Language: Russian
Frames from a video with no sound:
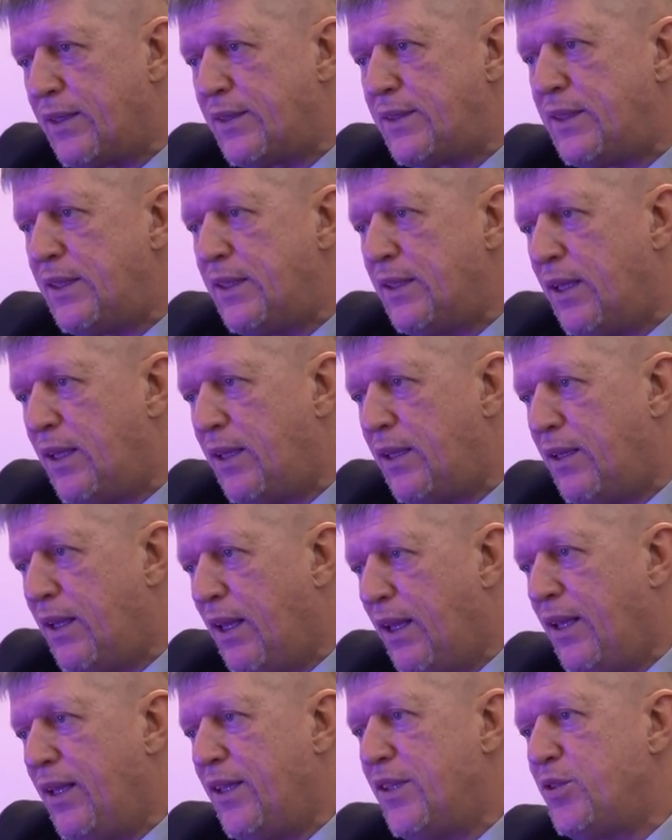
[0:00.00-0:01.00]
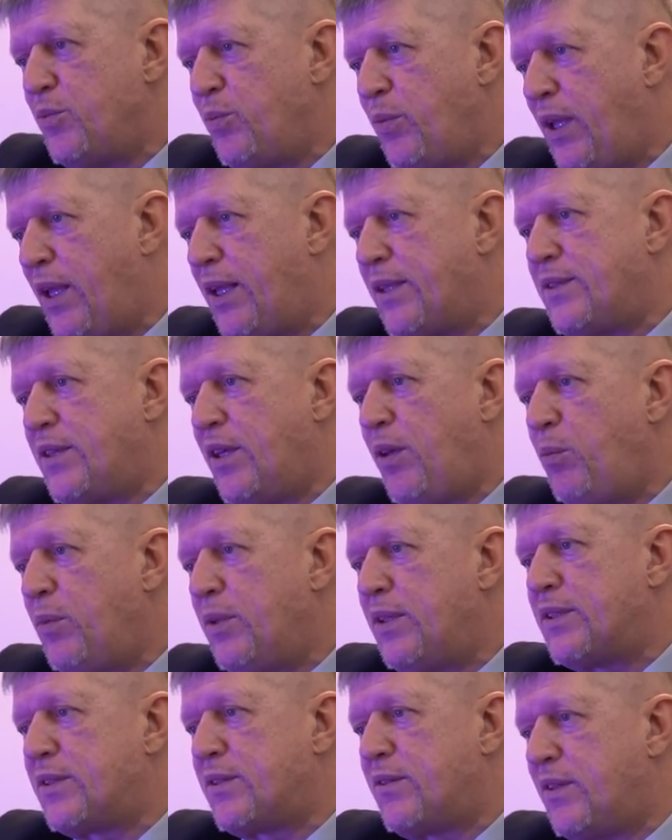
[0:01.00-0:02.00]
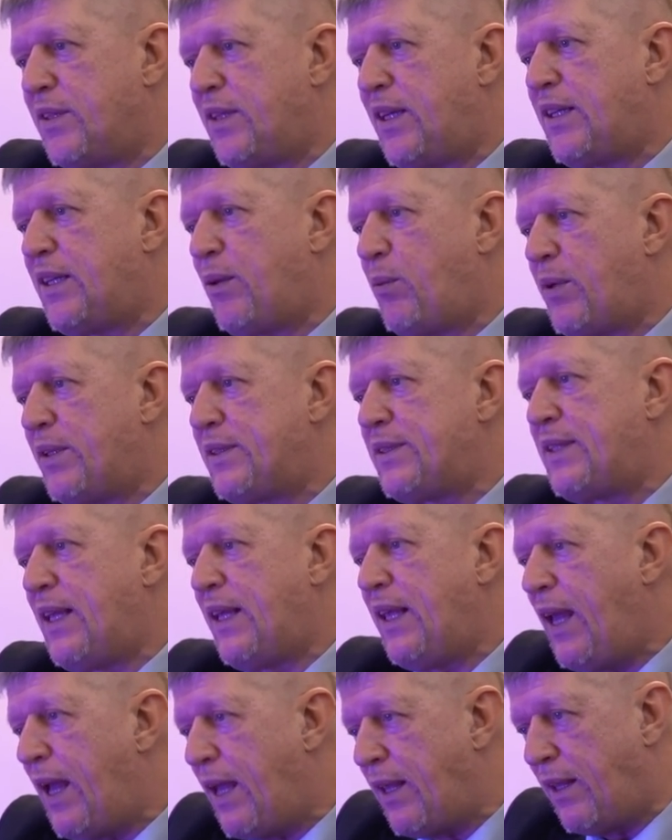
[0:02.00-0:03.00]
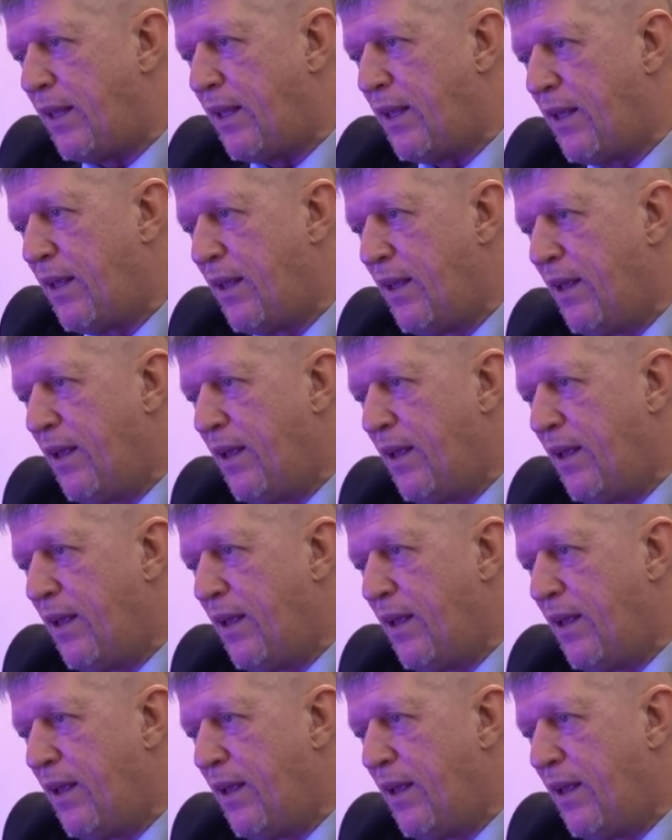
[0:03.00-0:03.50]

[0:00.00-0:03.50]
Сила изменяется именно с квадратом расстояния.